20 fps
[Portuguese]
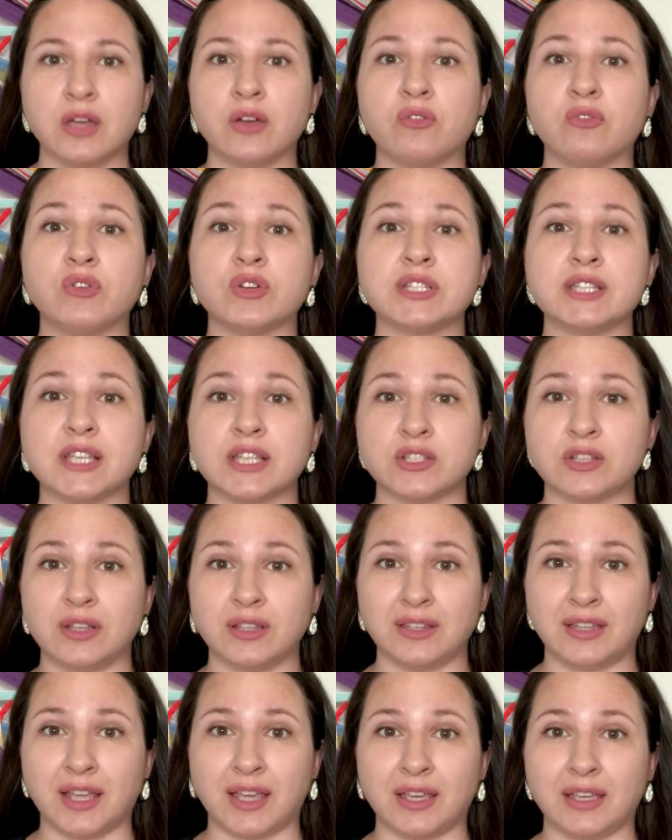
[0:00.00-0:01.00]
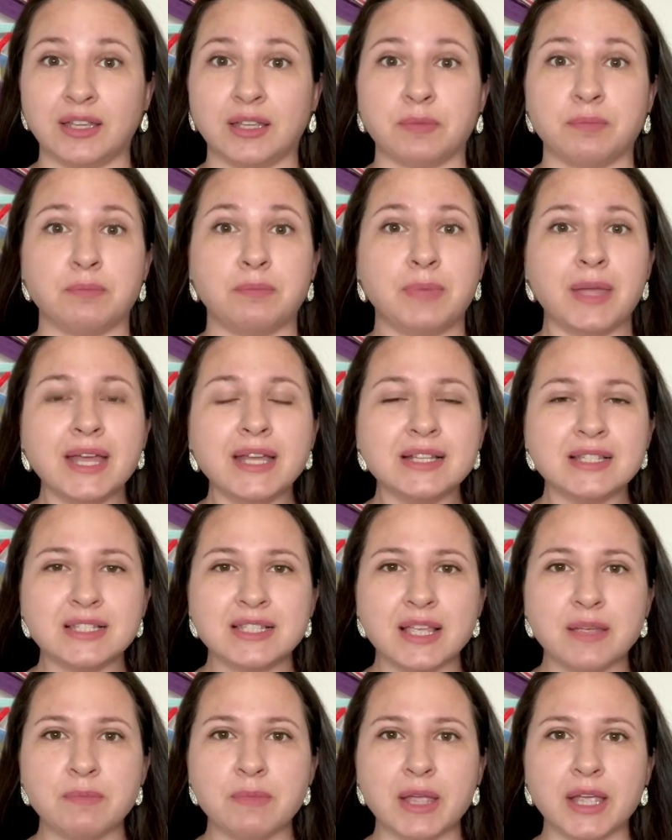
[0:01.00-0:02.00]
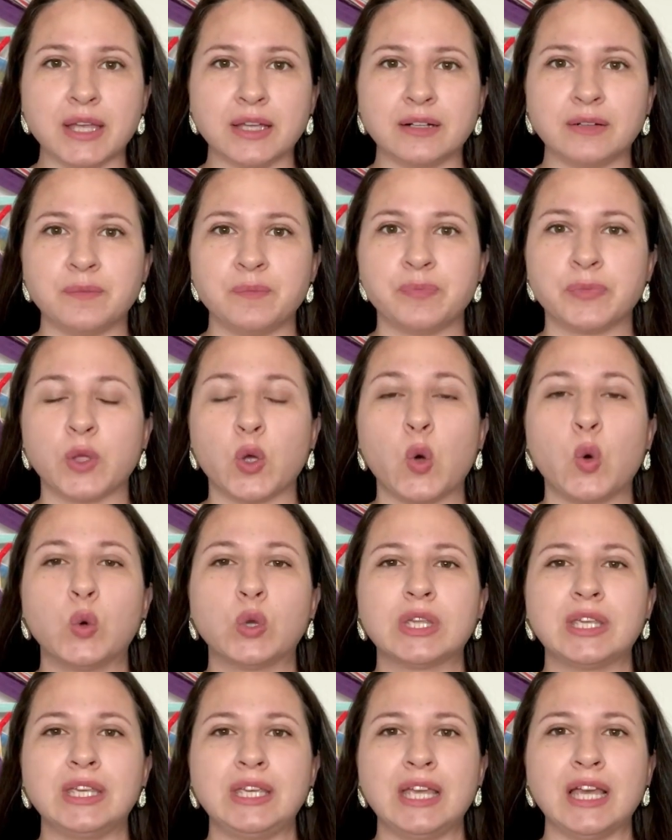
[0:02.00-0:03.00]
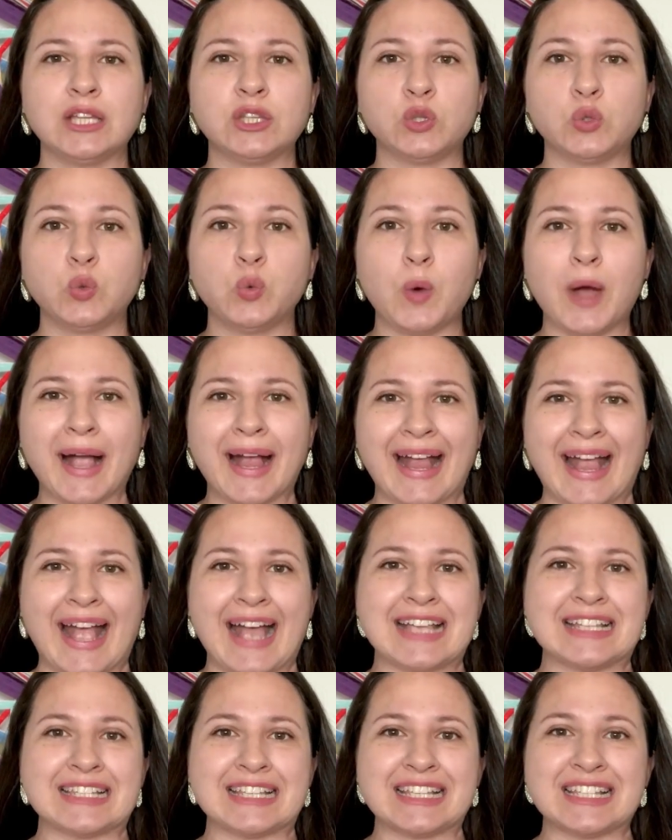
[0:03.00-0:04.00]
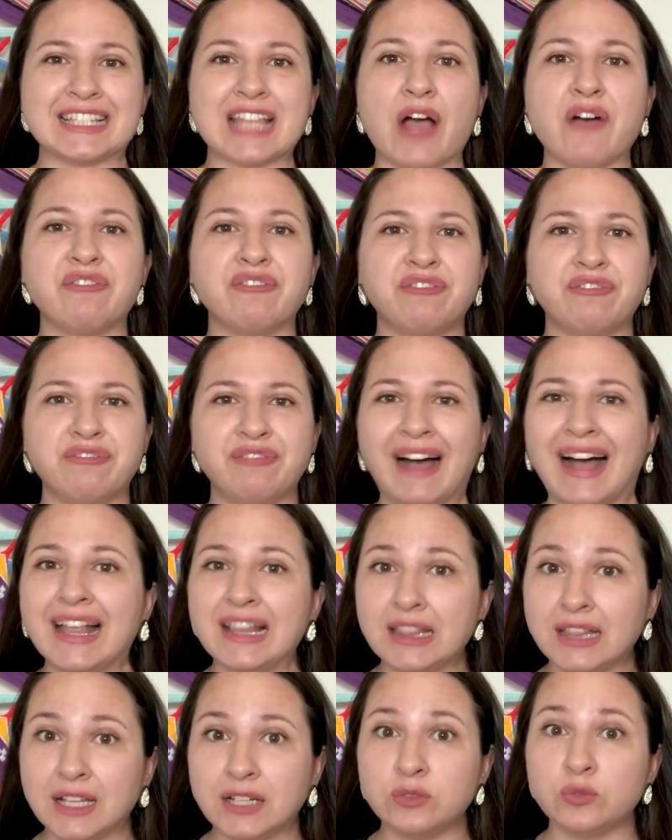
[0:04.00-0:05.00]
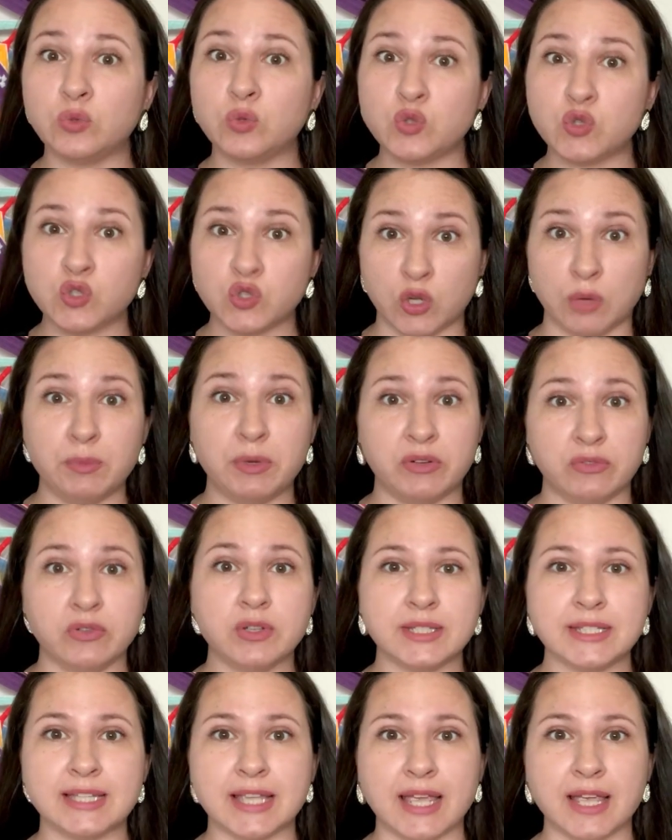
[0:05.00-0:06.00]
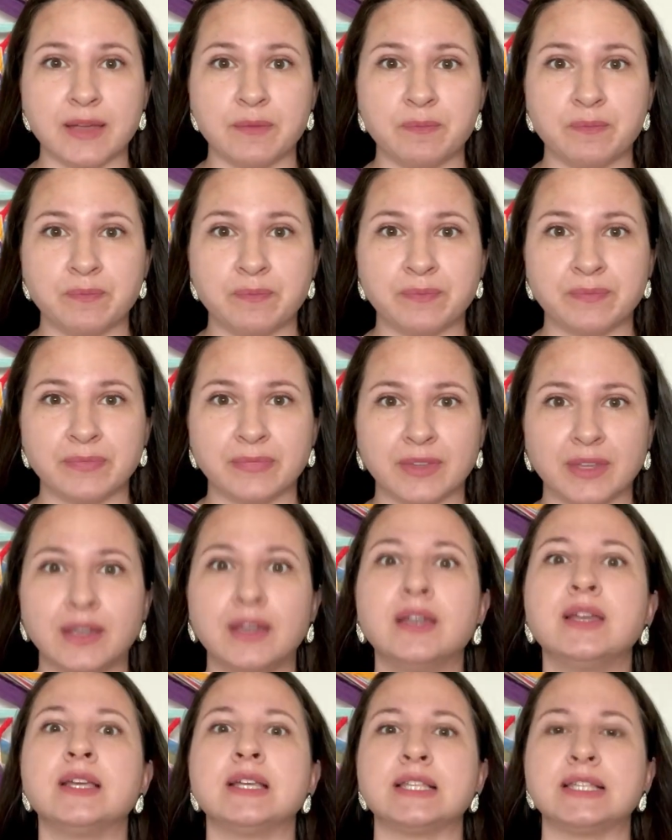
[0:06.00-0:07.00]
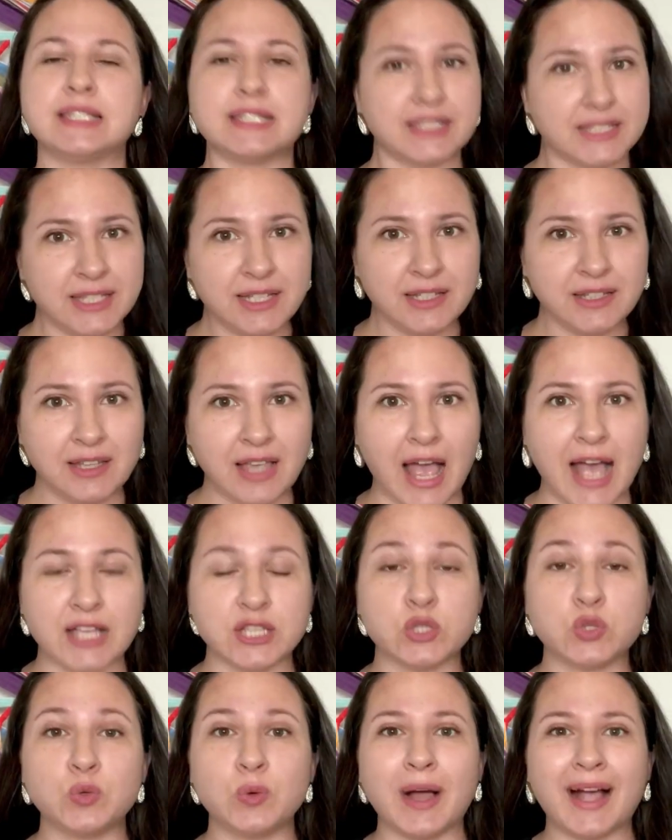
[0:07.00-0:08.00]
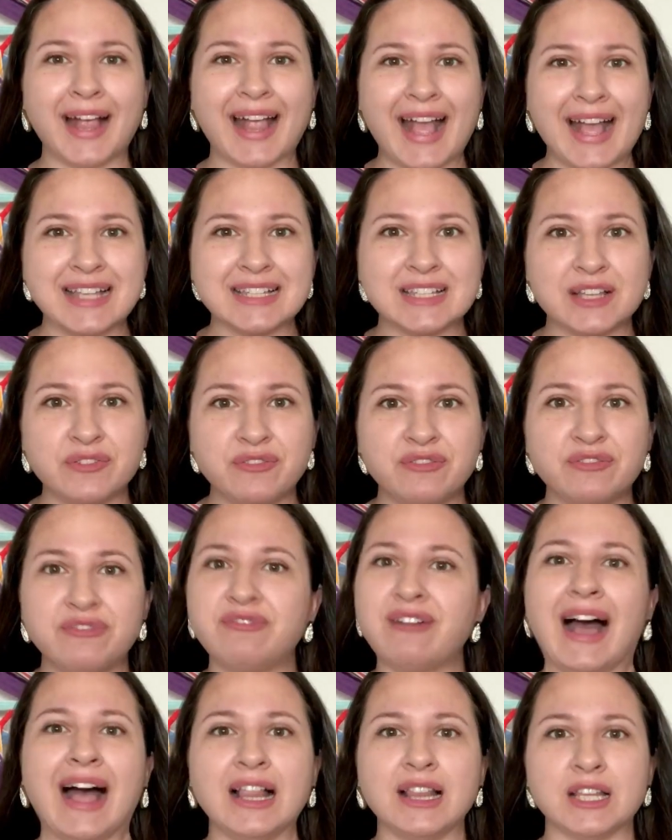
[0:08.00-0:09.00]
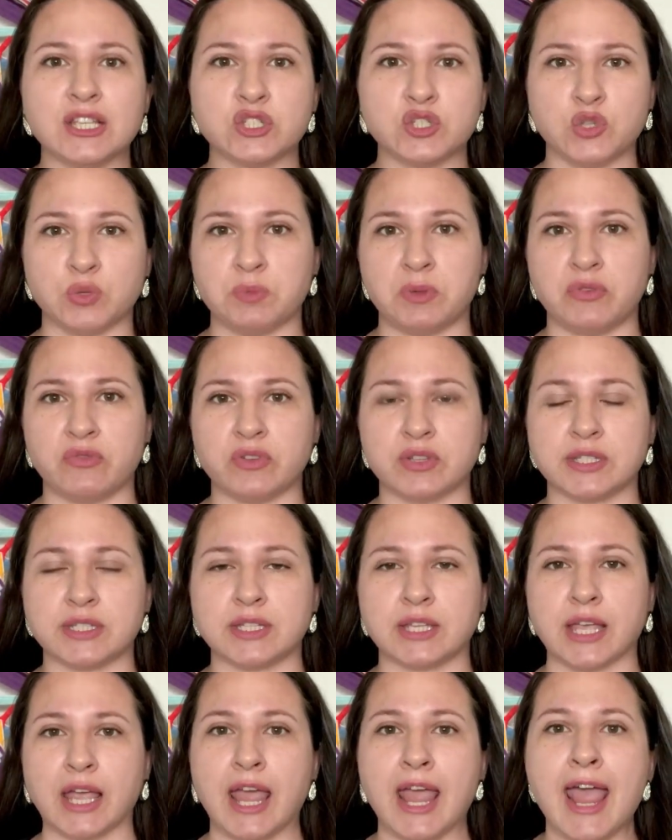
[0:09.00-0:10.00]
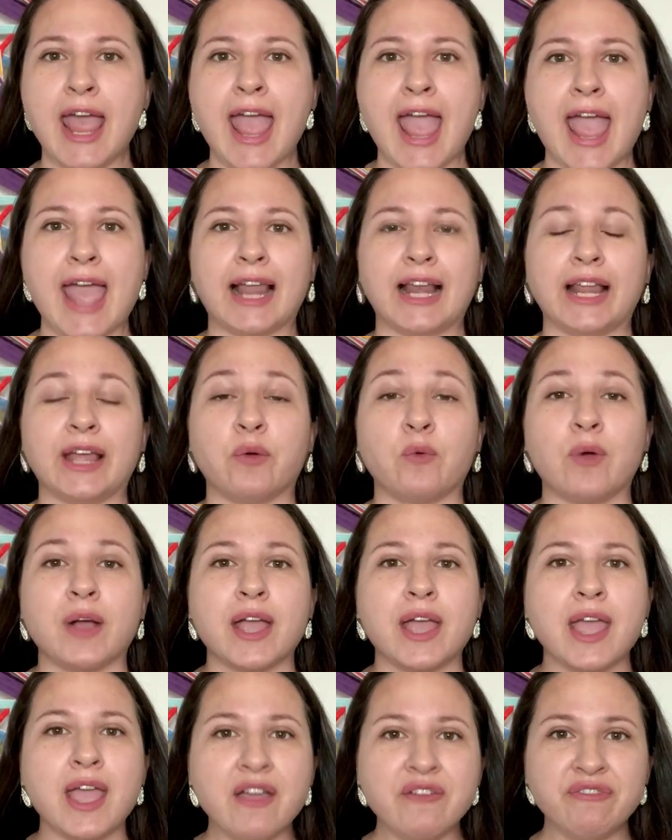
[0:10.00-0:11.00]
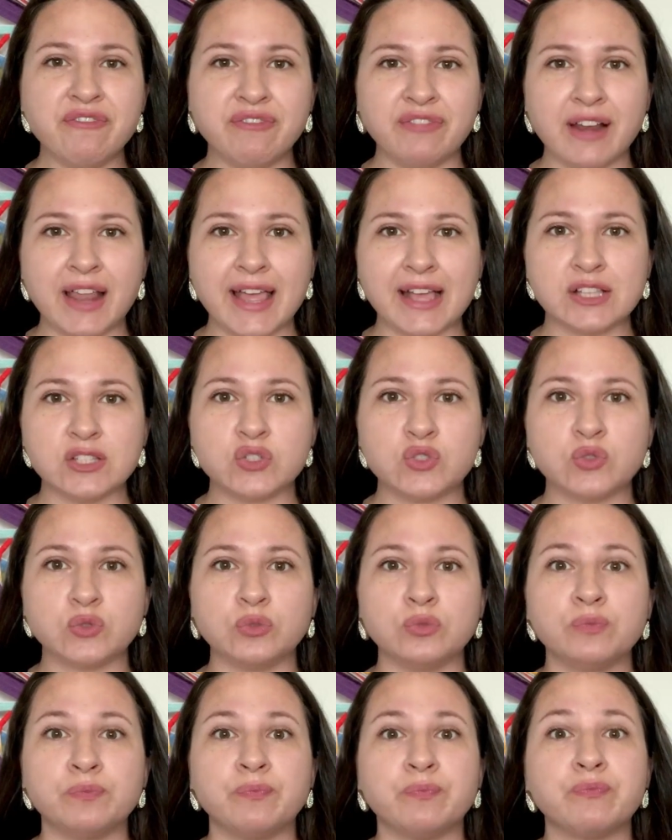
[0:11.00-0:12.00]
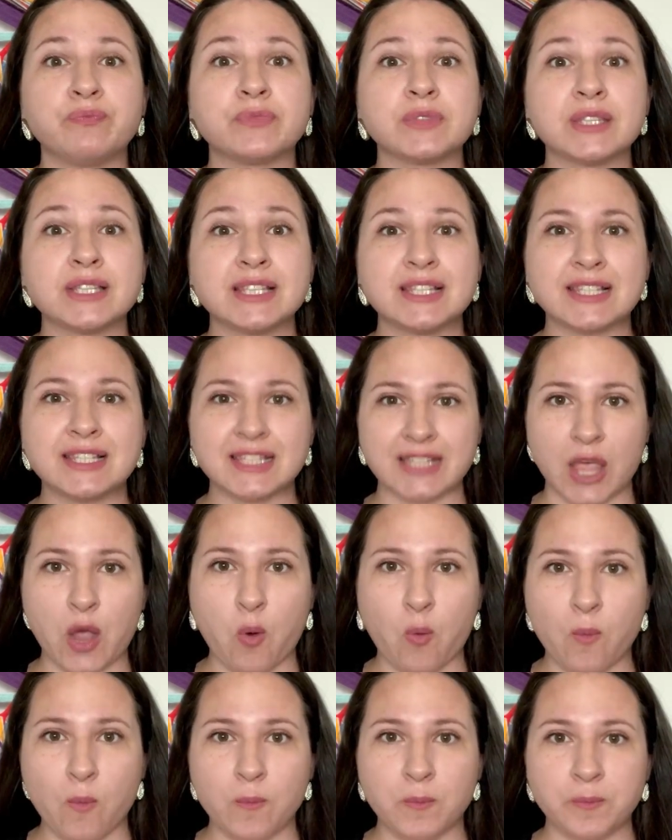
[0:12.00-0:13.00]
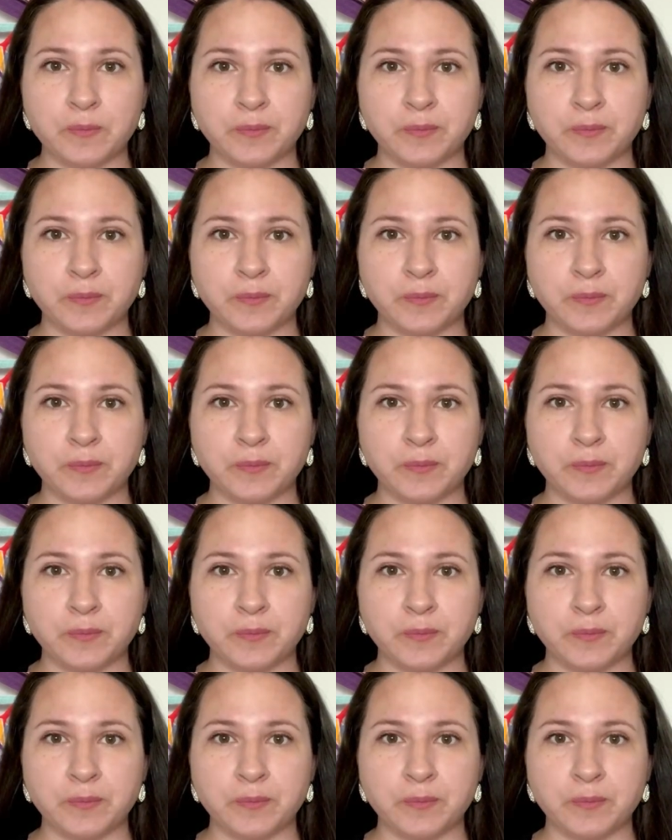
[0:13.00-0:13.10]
Você só tem que perceber o que a tua casa está falando sobre você. Sim, a sua casa fala sobre você. Ela é um reflexo seu.